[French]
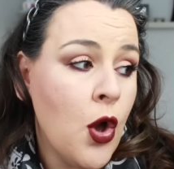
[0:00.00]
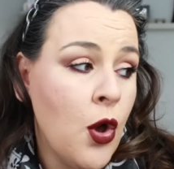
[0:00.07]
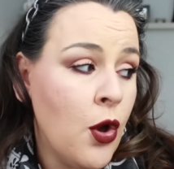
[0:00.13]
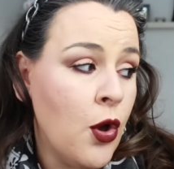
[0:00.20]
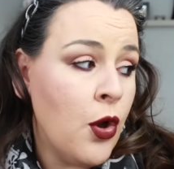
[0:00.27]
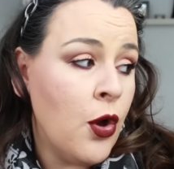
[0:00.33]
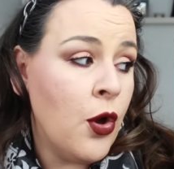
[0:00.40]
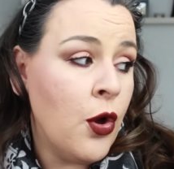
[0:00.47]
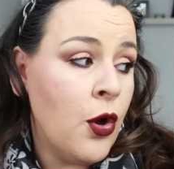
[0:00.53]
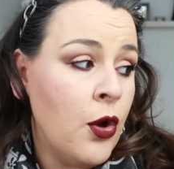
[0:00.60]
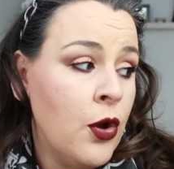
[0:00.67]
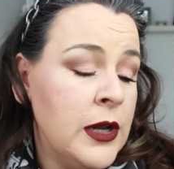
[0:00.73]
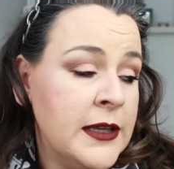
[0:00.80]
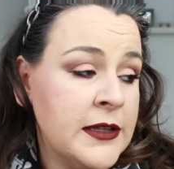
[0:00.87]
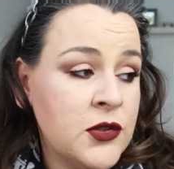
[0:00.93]

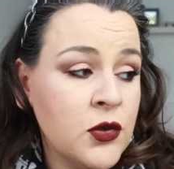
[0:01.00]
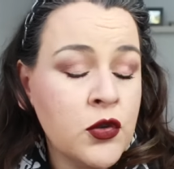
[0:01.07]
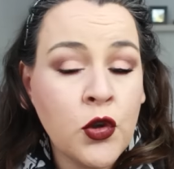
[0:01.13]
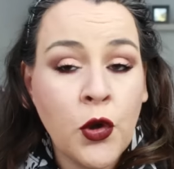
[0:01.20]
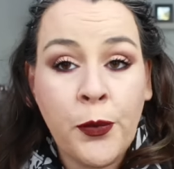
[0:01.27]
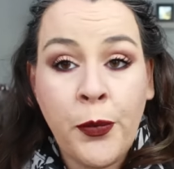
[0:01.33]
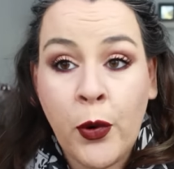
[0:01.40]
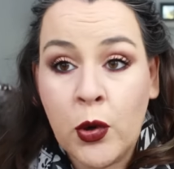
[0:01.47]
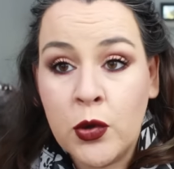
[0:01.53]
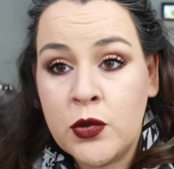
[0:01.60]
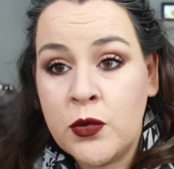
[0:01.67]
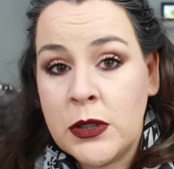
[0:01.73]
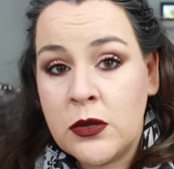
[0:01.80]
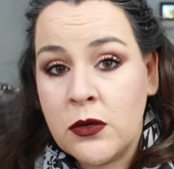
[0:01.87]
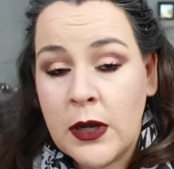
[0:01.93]
euh, les autres
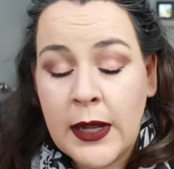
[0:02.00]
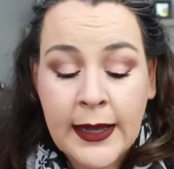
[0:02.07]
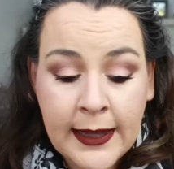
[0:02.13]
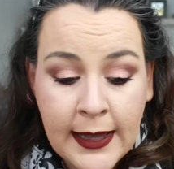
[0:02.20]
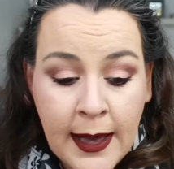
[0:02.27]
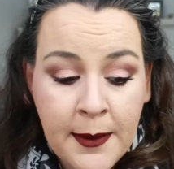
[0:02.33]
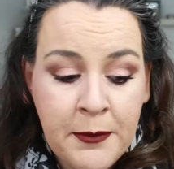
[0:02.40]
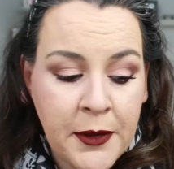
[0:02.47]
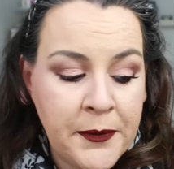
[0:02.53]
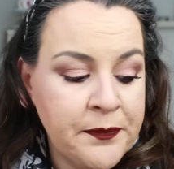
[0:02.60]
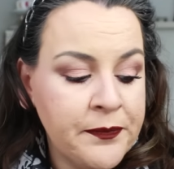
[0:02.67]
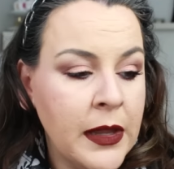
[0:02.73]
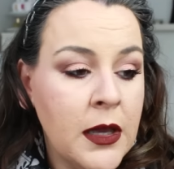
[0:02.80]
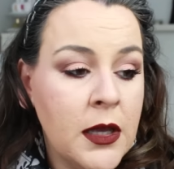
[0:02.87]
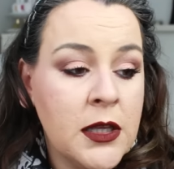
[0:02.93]
produits de la gamme
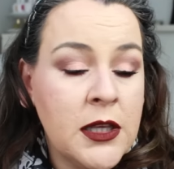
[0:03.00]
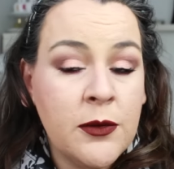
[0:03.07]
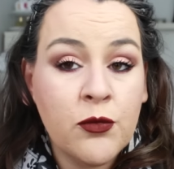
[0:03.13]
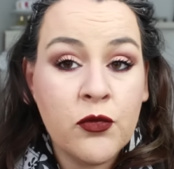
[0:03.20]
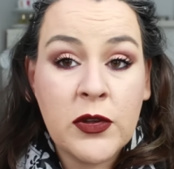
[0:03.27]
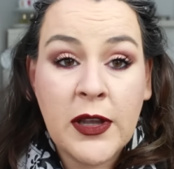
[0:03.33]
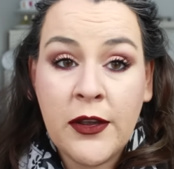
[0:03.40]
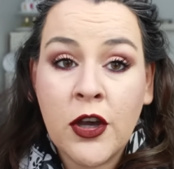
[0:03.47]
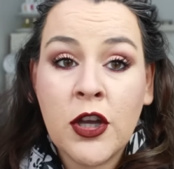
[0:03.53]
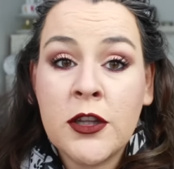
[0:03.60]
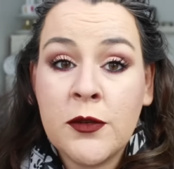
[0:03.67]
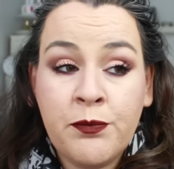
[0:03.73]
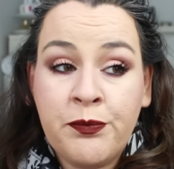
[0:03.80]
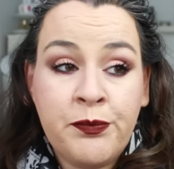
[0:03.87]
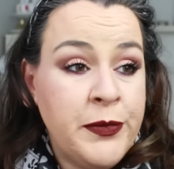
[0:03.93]
qui m'ont d'ailleurs
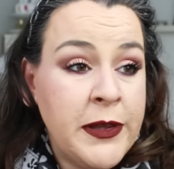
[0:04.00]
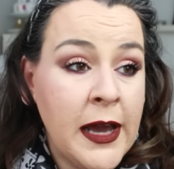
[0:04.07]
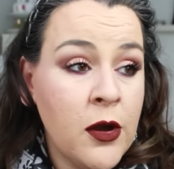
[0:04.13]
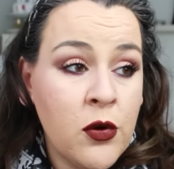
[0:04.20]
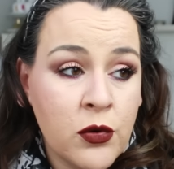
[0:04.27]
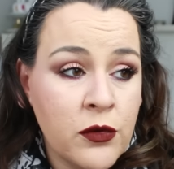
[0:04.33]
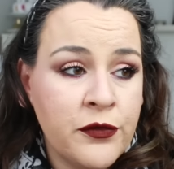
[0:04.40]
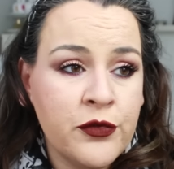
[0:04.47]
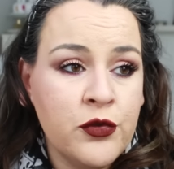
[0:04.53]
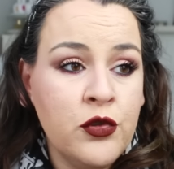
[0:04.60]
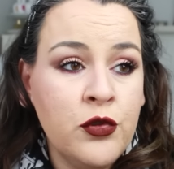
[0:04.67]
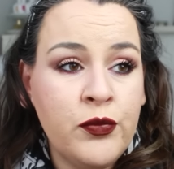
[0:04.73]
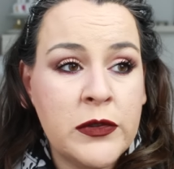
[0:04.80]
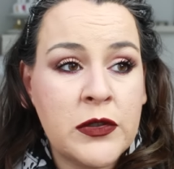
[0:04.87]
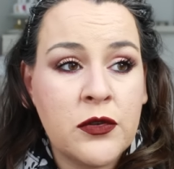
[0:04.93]
bien
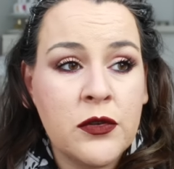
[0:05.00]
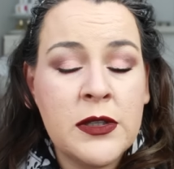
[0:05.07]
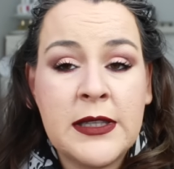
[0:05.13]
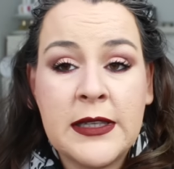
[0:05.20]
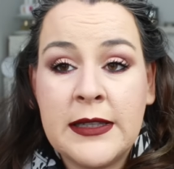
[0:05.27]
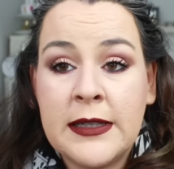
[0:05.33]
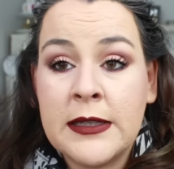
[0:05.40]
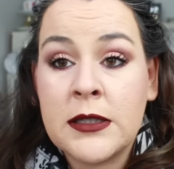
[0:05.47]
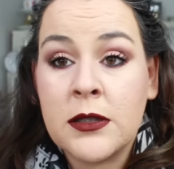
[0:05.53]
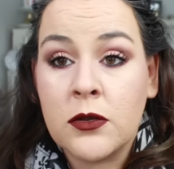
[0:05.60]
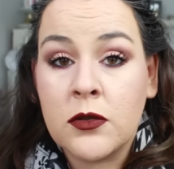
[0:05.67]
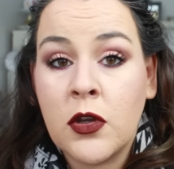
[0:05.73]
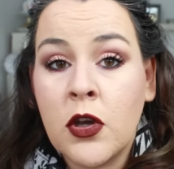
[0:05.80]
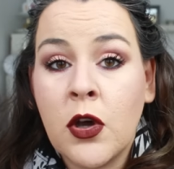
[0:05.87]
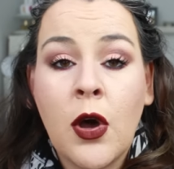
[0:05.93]
convenu puisque c'est des
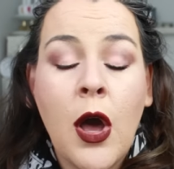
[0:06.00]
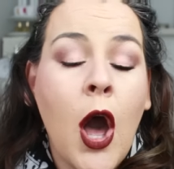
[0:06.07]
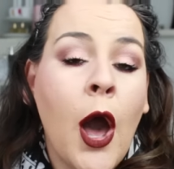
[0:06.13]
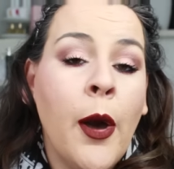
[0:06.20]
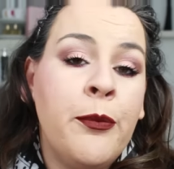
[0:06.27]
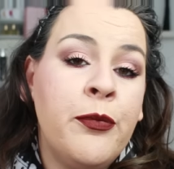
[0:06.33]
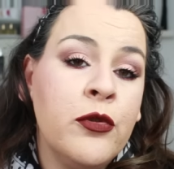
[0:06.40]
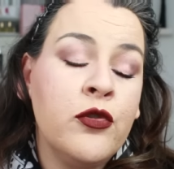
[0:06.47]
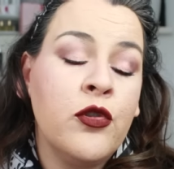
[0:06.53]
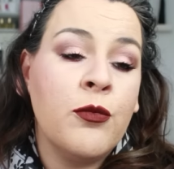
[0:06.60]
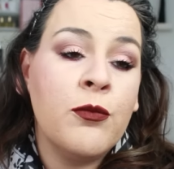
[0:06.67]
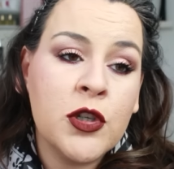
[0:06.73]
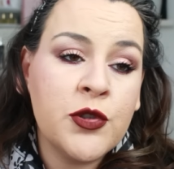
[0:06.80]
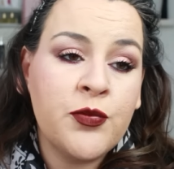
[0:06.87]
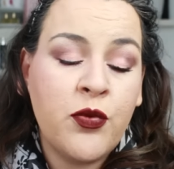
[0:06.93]
senteurs un peu de
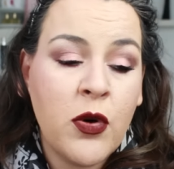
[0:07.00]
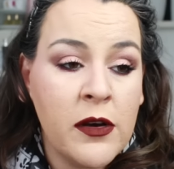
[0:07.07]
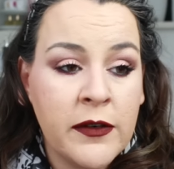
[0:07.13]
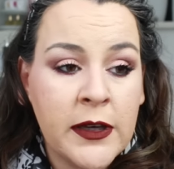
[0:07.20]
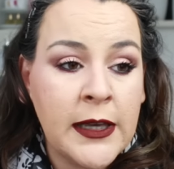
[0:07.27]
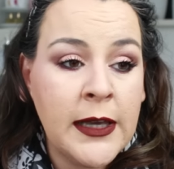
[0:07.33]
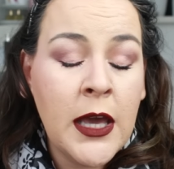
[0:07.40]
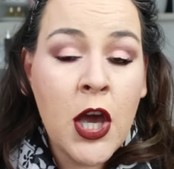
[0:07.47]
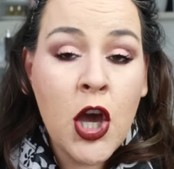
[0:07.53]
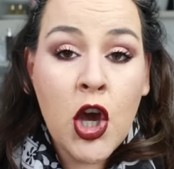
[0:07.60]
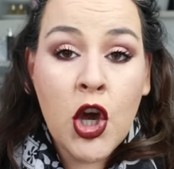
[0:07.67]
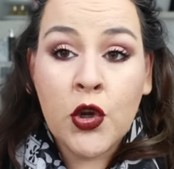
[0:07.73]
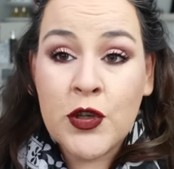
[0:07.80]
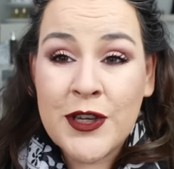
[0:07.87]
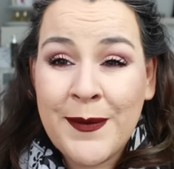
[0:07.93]
menthe poivrée
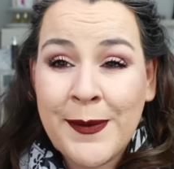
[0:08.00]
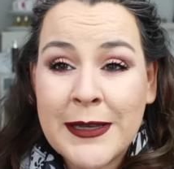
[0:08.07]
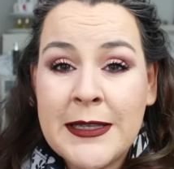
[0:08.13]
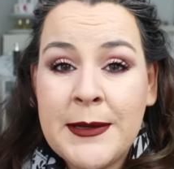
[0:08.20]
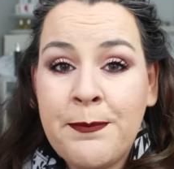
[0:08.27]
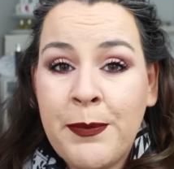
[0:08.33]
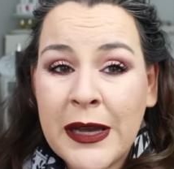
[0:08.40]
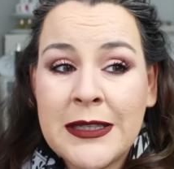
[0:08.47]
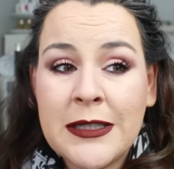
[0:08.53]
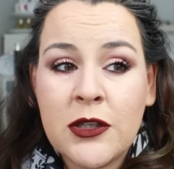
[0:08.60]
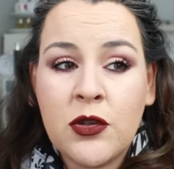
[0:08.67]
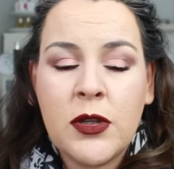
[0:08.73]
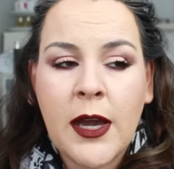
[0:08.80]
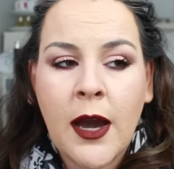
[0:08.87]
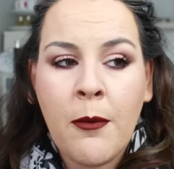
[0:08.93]
que j'apprécie
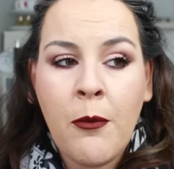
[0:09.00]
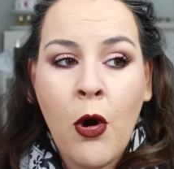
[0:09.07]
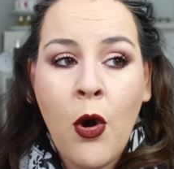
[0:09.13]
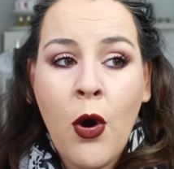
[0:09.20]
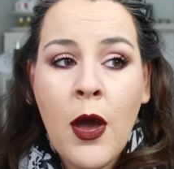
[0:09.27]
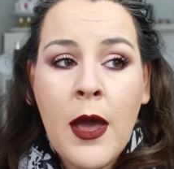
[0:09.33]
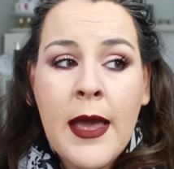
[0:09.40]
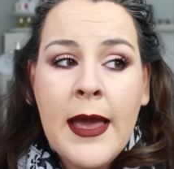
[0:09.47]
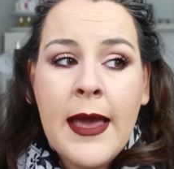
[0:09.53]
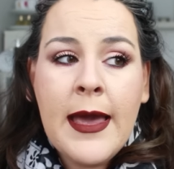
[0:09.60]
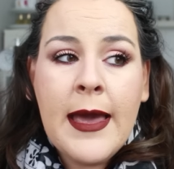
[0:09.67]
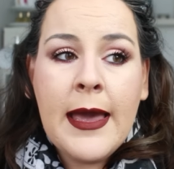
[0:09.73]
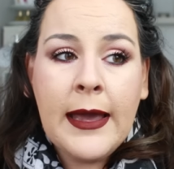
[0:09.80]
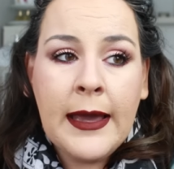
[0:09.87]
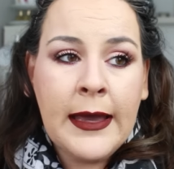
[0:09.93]
particulièrement
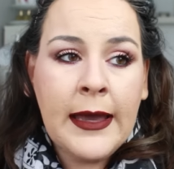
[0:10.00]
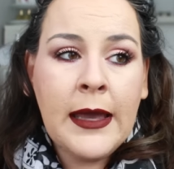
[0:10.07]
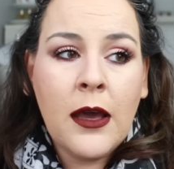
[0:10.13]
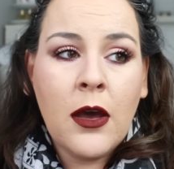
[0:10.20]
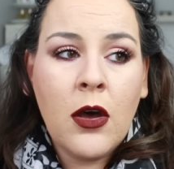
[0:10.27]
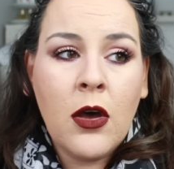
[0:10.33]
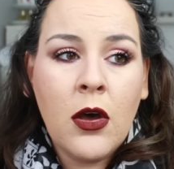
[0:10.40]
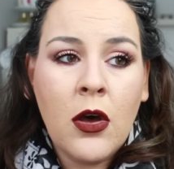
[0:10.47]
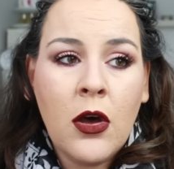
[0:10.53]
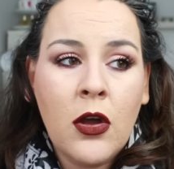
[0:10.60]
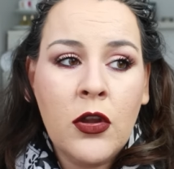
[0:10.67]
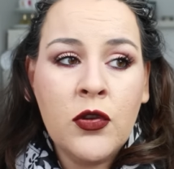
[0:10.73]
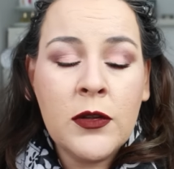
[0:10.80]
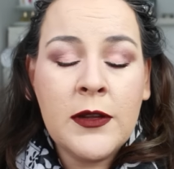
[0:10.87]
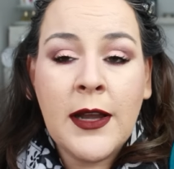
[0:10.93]
et
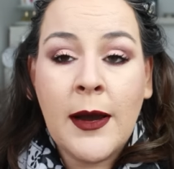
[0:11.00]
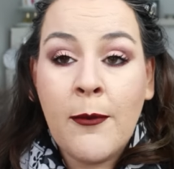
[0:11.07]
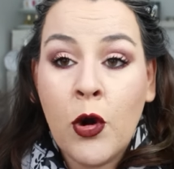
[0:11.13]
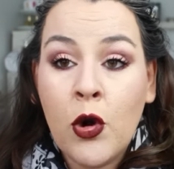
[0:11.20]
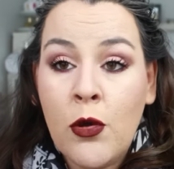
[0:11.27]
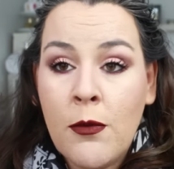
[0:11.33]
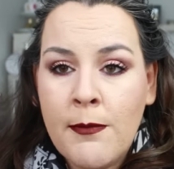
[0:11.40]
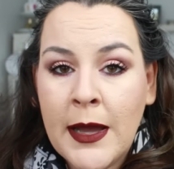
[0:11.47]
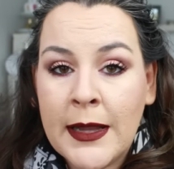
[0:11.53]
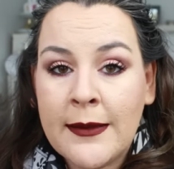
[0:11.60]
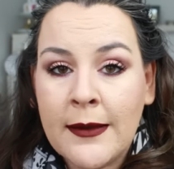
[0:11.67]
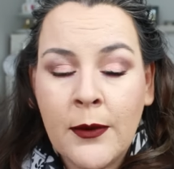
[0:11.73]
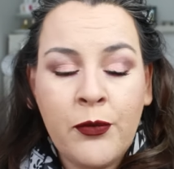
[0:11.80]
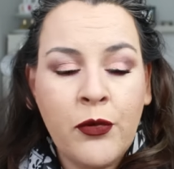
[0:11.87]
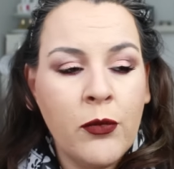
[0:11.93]
euh, notamment le
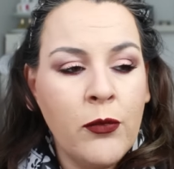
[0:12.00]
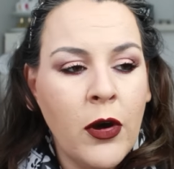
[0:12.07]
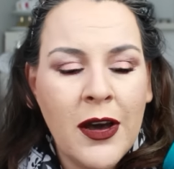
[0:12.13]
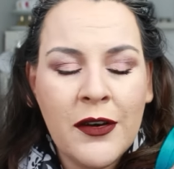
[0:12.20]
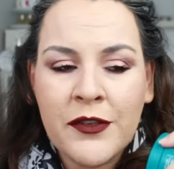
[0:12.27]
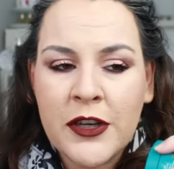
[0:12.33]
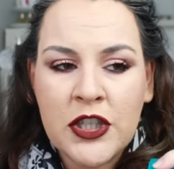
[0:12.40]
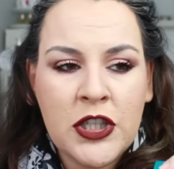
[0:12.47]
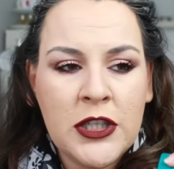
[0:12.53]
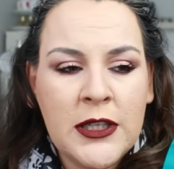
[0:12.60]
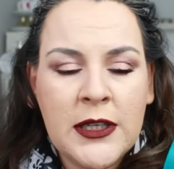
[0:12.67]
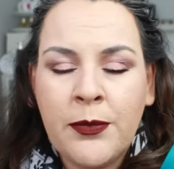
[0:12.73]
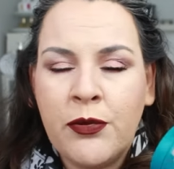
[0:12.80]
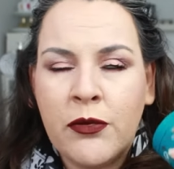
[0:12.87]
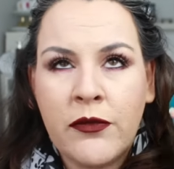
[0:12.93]
matin pour me
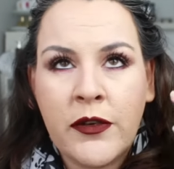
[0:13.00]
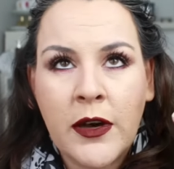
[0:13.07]
rafraîchir, pour